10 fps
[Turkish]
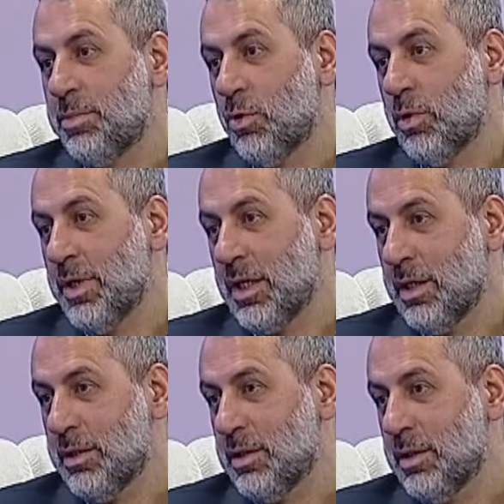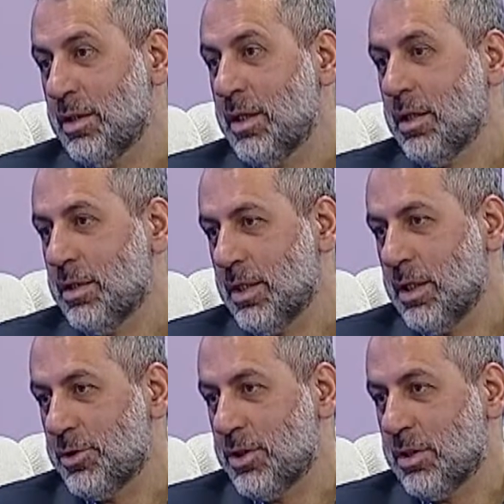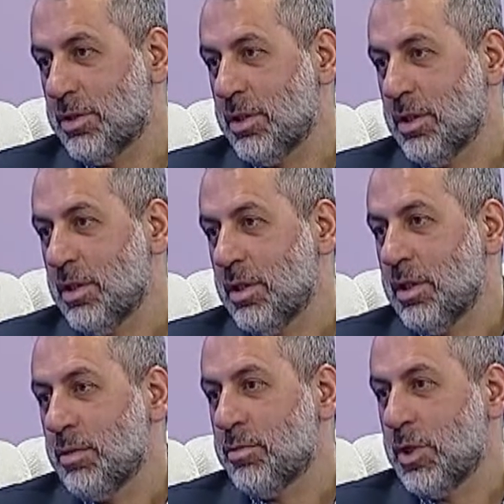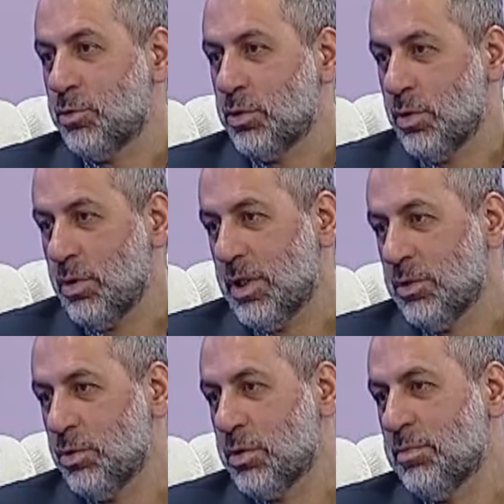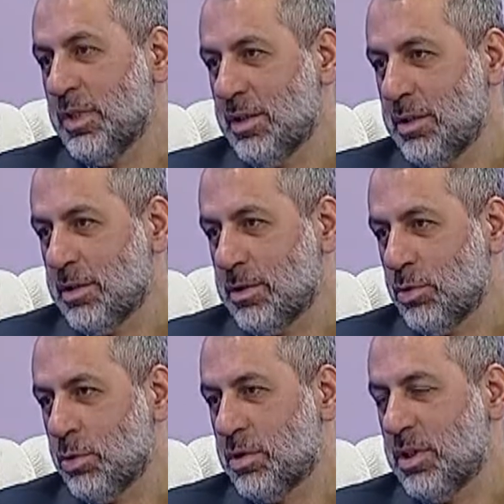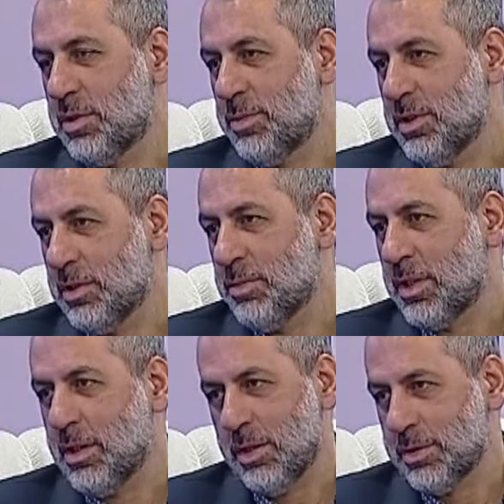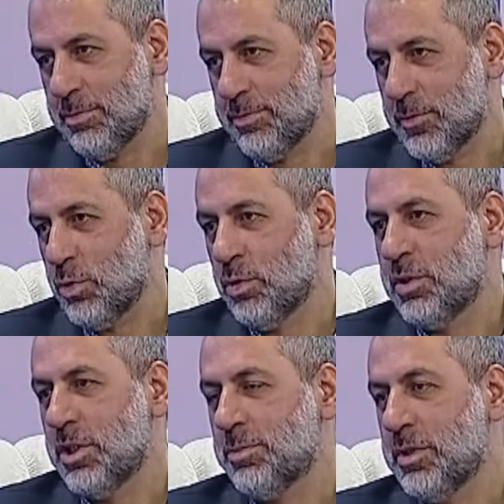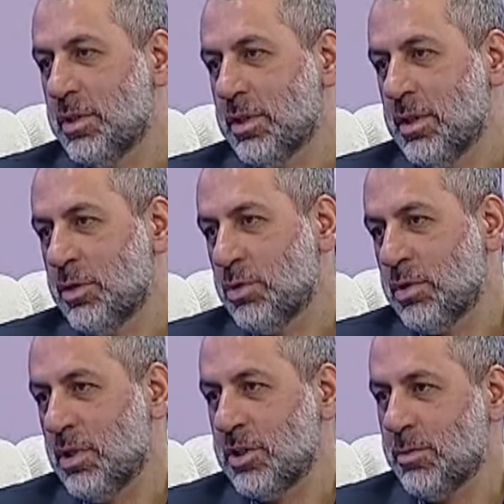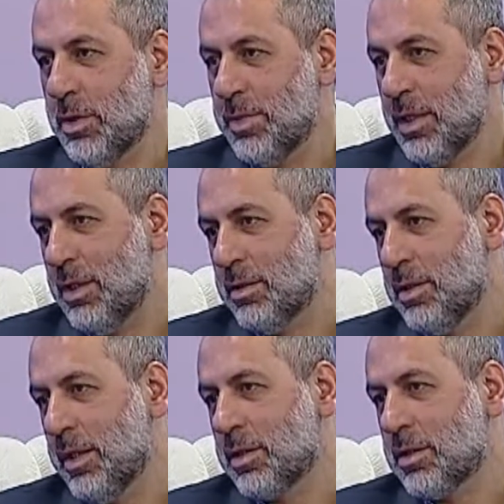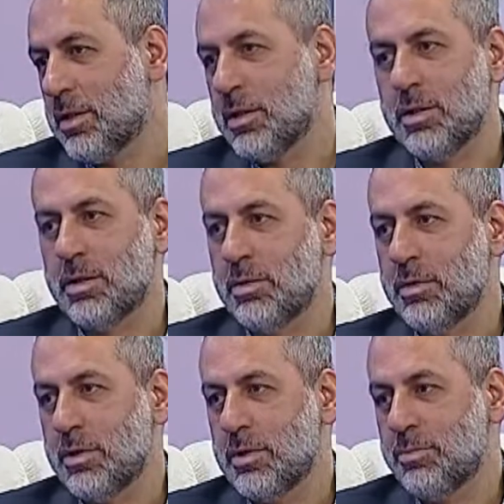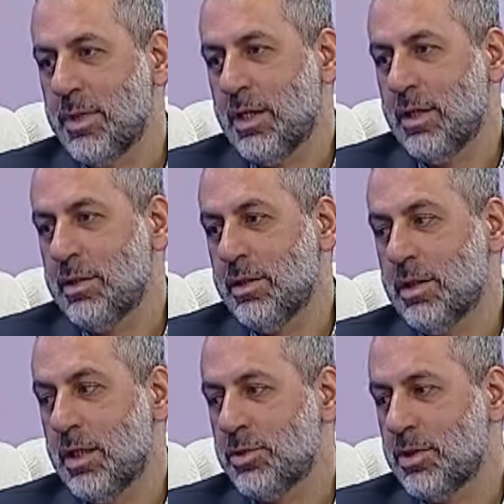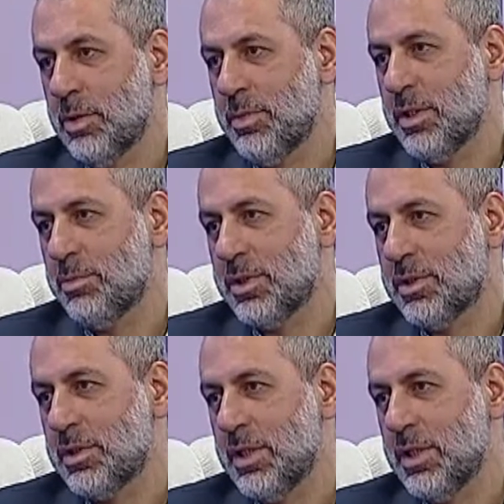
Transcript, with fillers: O beklentileri ne kadar gerçekçi? Mevcut olan durum nedir? Onu tespit etmek lazım. Onu tespit ettikten sonra acaba beklentiler e, beklentileri karşılayabilir miyiz?